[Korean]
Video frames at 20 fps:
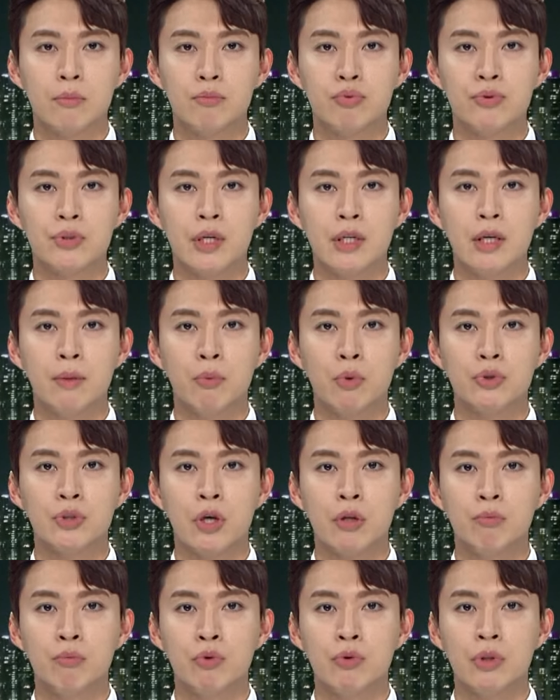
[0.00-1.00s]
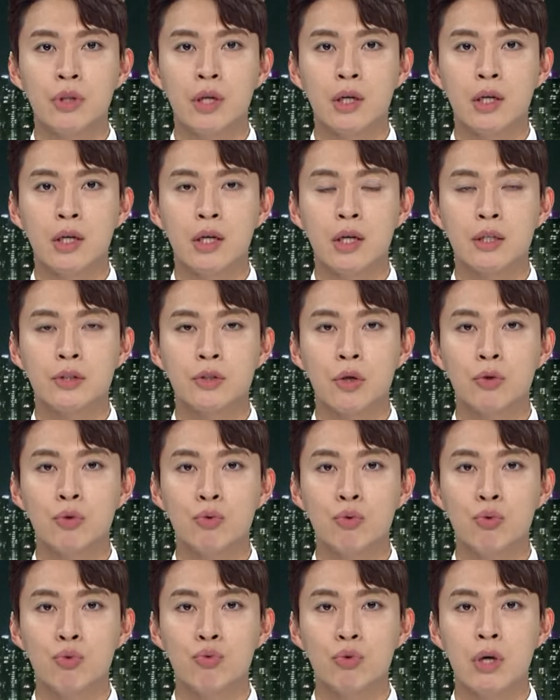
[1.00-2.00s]
부산의 모 전문대가
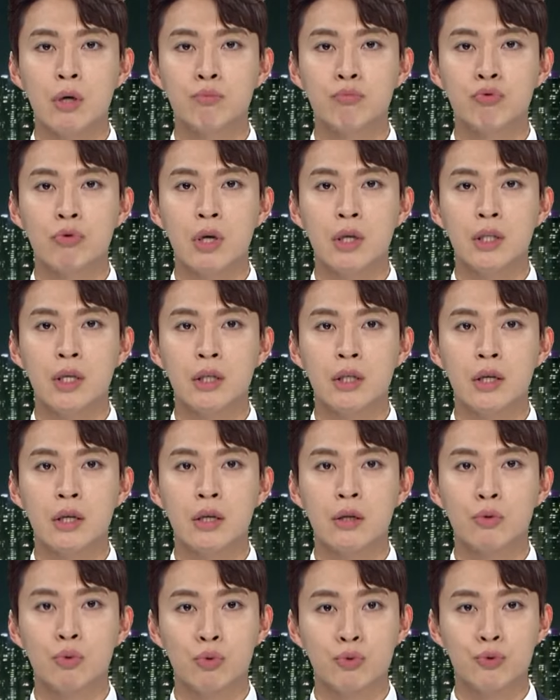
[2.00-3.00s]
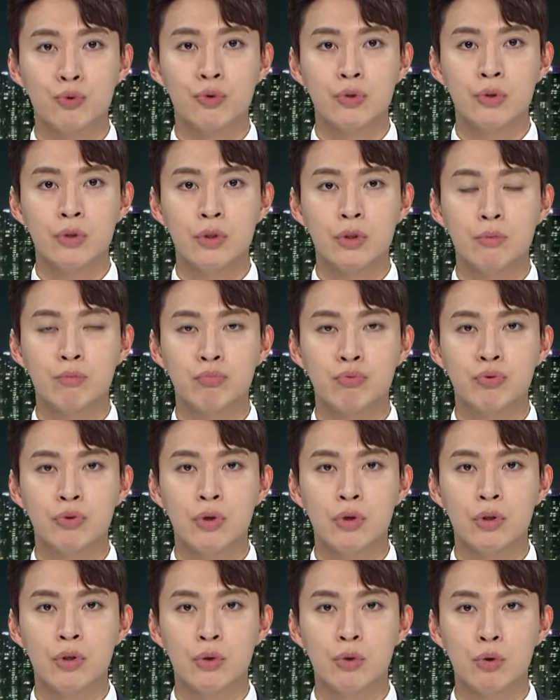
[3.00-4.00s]
전공과 무관하게 교수들을
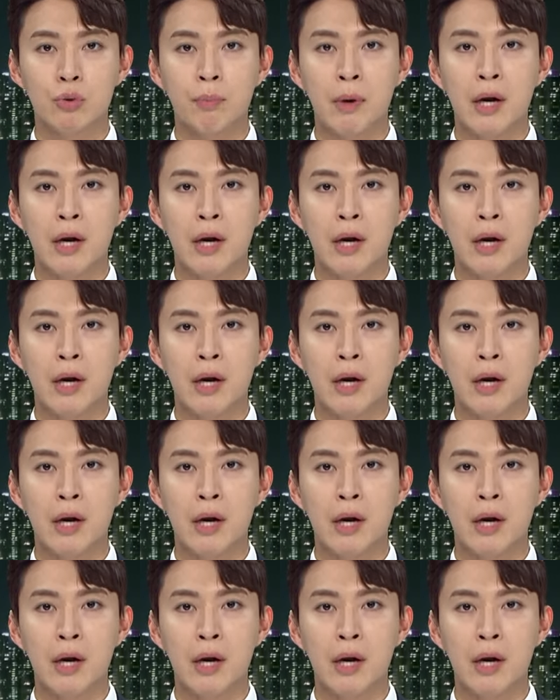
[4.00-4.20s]
무더기로